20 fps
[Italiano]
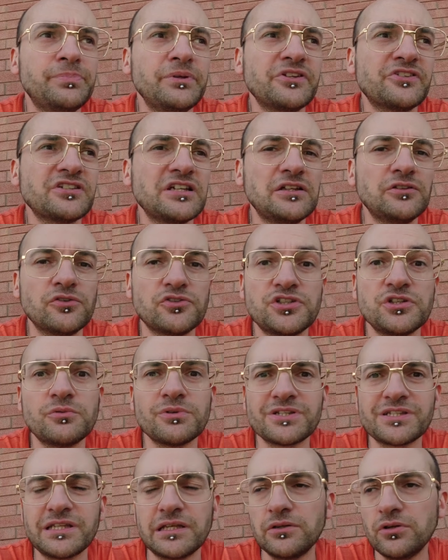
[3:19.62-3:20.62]
pensandoci
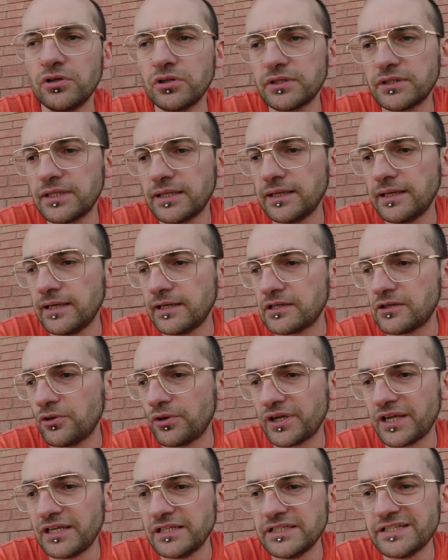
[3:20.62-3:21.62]
questa notte ho
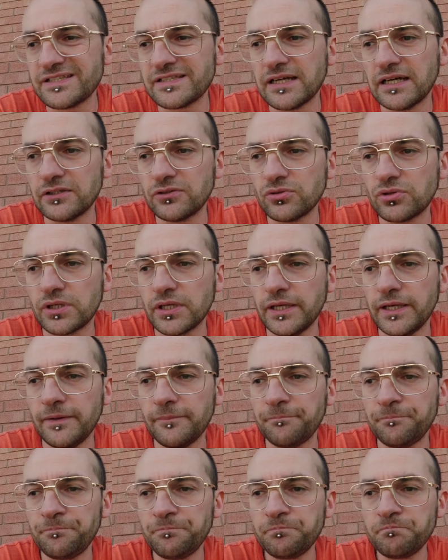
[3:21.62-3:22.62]
realizzato che
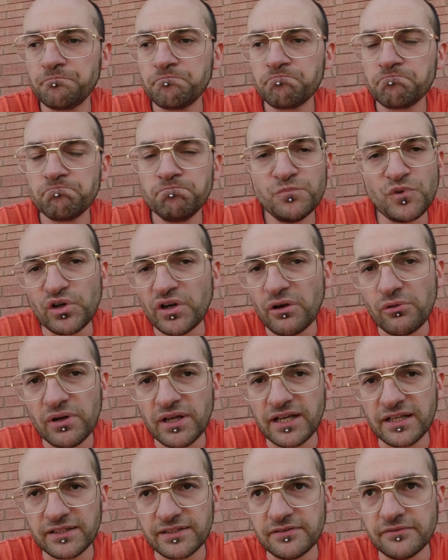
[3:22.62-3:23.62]
non è una
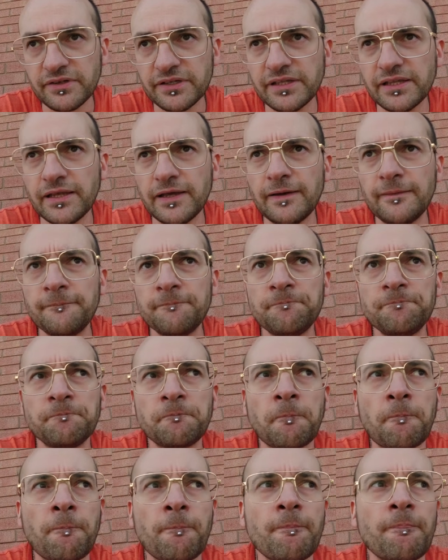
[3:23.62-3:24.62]
cattiva idea.
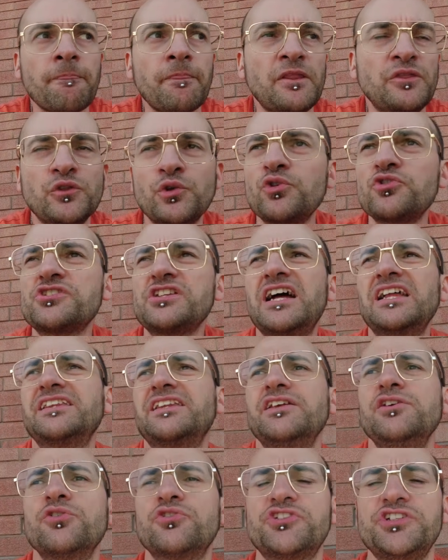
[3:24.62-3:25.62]
Nonostante
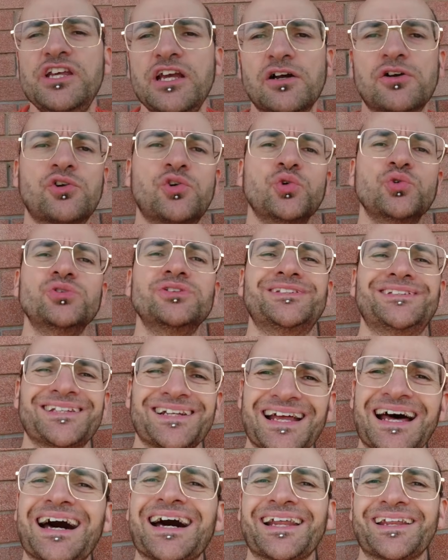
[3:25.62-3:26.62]
io sia
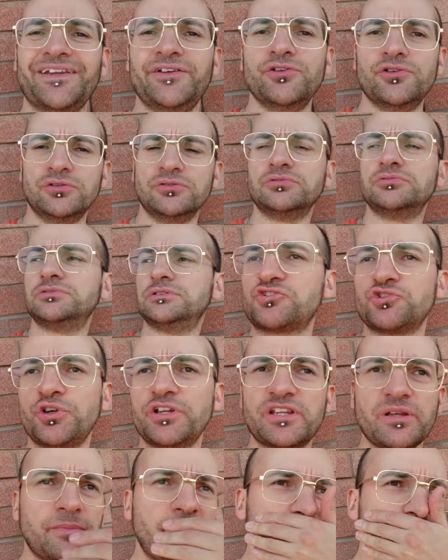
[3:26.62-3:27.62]
contrario
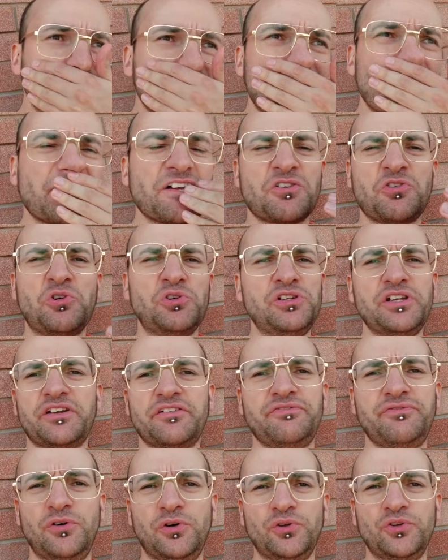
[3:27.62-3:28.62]
solitamente a raccogliere
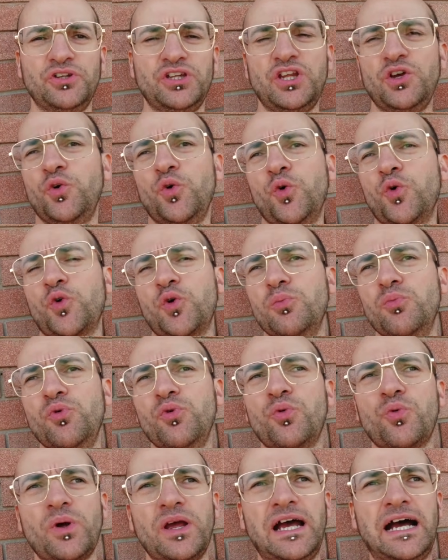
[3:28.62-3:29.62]
fondi o
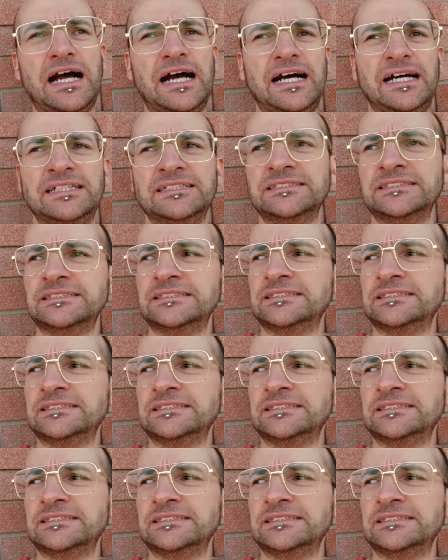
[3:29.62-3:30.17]
comunque a